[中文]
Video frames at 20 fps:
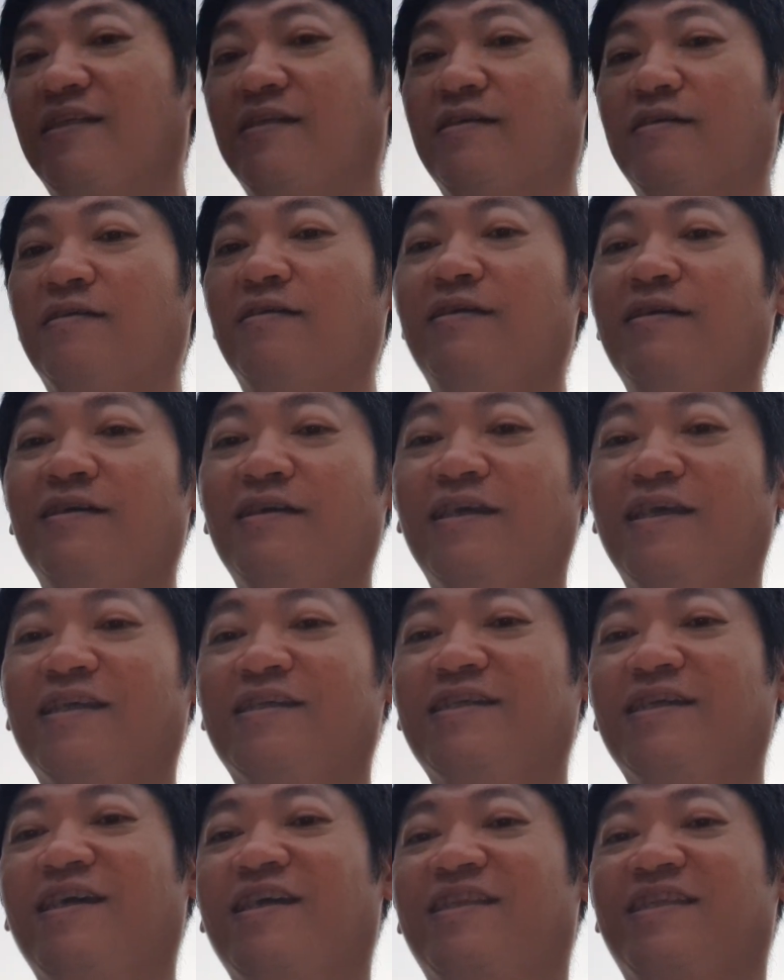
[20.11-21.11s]
的一
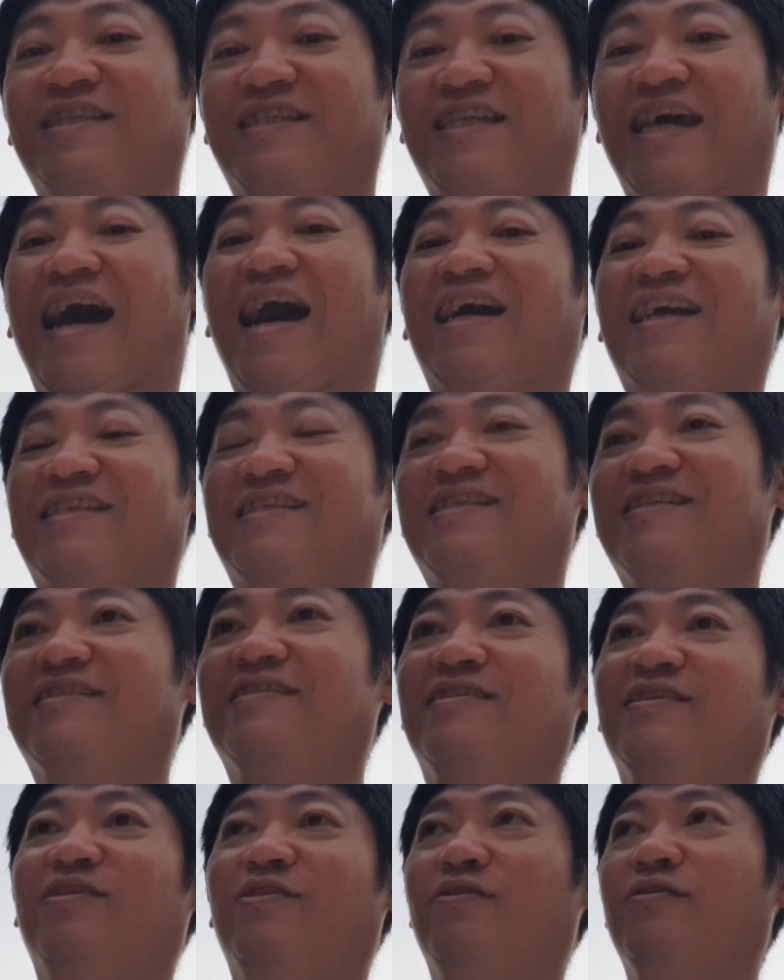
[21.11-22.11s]
些杂事
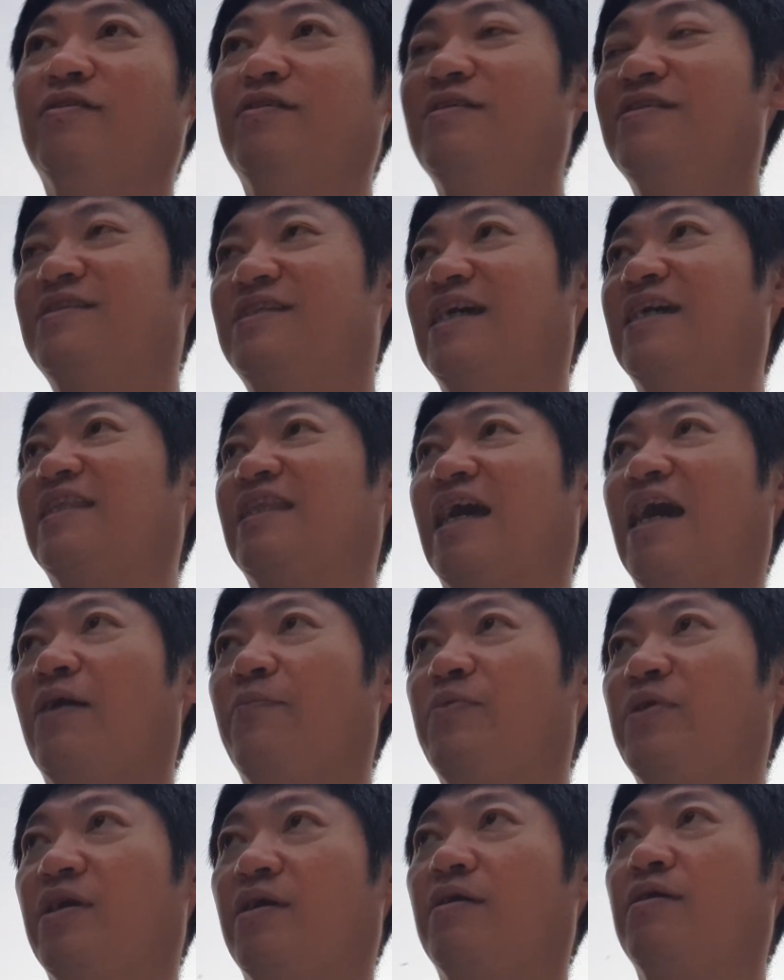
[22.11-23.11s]
哦，在打
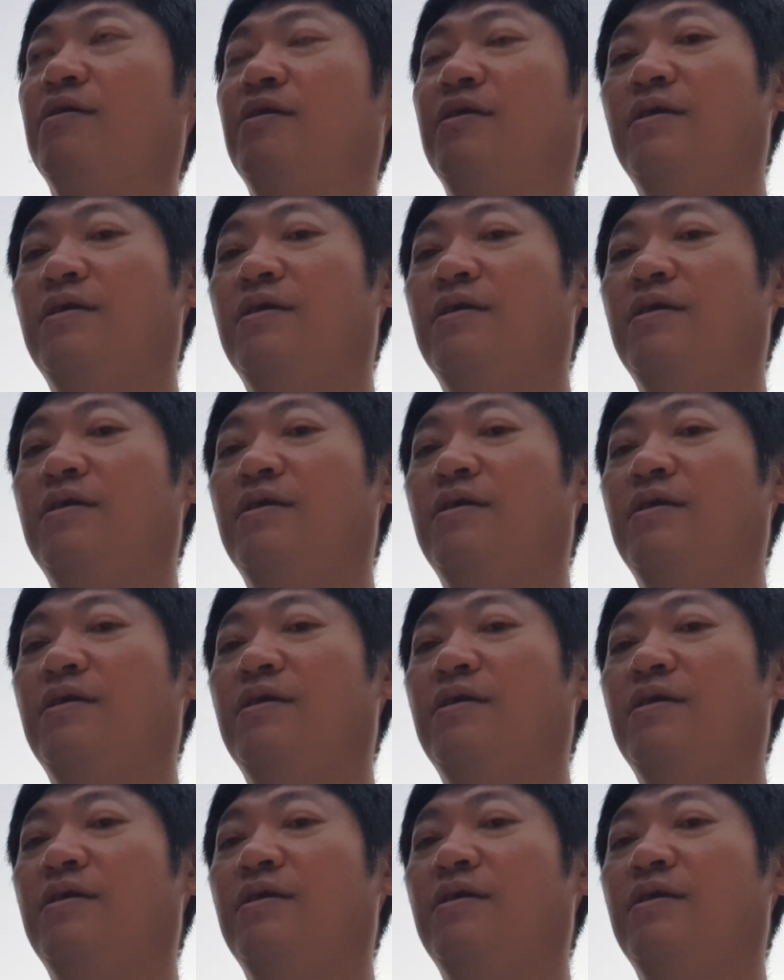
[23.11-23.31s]
拼。